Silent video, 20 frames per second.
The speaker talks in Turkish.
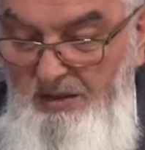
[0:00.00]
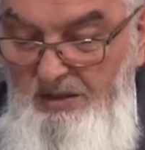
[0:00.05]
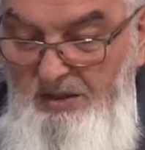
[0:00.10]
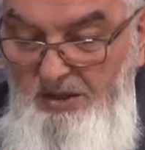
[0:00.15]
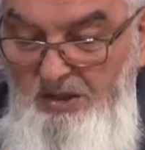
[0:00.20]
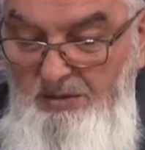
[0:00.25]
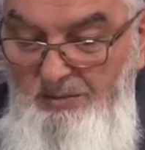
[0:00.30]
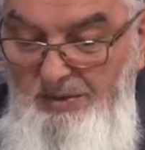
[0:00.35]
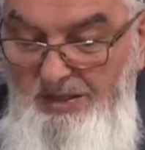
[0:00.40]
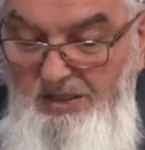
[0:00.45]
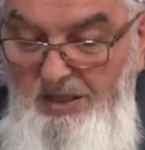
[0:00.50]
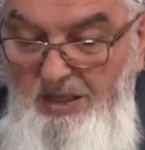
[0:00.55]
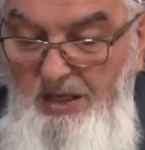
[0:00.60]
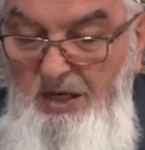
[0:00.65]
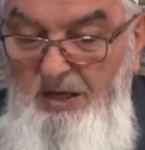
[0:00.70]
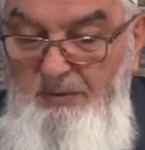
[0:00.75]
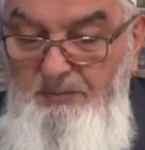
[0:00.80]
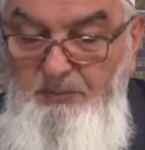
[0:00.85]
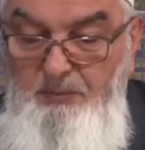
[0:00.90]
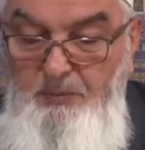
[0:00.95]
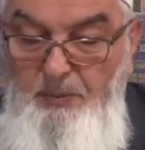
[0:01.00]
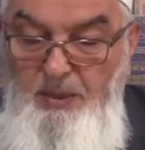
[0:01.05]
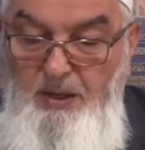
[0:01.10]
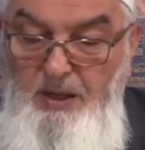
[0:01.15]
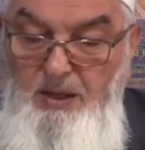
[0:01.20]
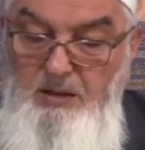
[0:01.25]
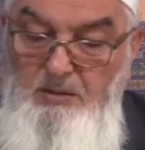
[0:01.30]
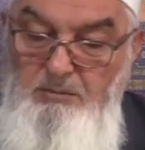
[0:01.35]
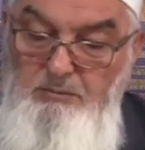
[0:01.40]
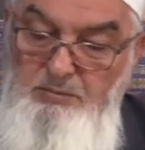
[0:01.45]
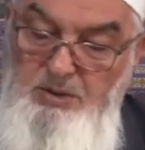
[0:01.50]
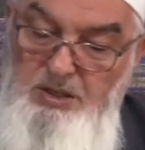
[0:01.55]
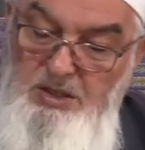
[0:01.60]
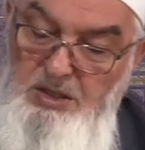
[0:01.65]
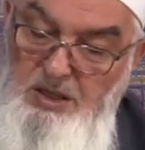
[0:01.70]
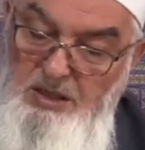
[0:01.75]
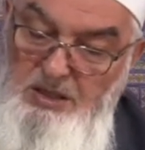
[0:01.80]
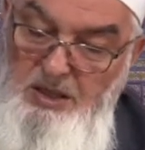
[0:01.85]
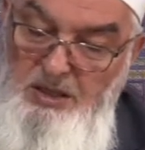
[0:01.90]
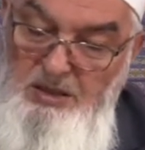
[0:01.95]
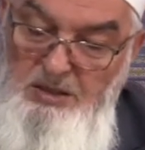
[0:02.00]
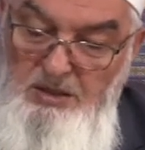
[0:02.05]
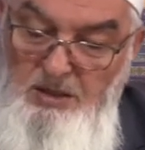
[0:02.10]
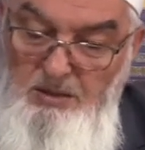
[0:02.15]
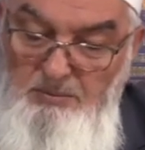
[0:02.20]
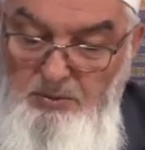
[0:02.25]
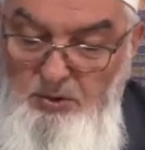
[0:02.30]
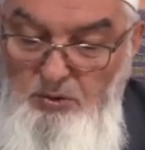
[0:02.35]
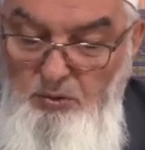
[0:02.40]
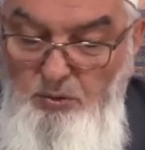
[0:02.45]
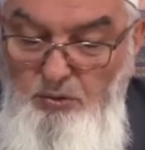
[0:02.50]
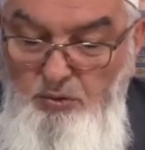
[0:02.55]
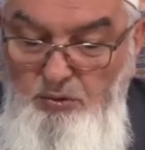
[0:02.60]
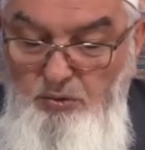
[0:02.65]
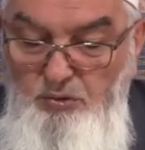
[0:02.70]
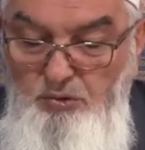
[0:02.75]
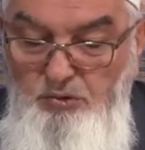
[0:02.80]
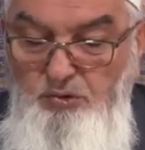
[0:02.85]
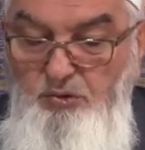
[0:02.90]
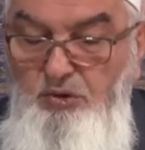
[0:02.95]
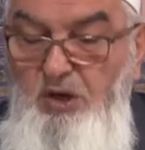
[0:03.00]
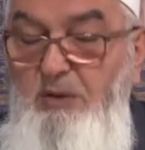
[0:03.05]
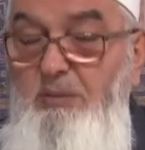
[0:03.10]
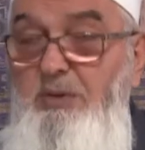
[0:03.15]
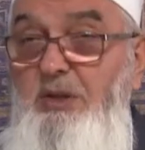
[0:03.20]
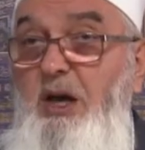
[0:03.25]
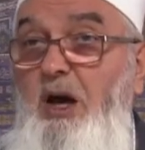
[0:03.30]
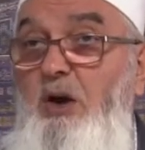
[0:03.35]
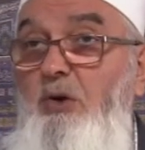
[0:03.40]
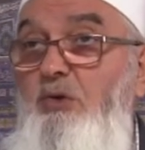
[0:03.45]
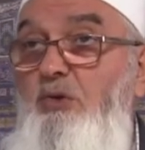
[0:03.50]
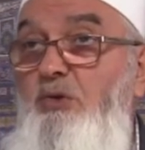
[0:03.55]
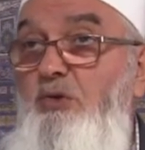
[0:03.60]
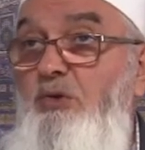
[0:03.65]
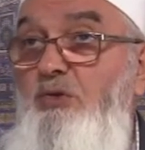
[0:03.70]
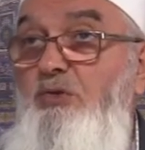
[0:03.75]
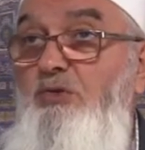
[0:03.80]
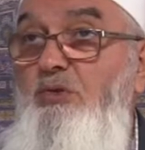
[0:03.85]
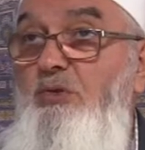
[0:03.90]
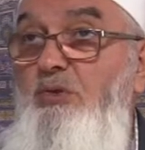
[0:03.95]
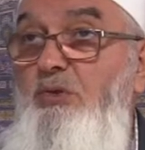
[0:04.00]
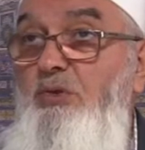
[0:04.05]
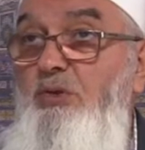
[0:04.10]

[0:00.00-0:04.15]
Şimdi mesela bir rekatta bir okuduğu sureyi bir daha okuyor.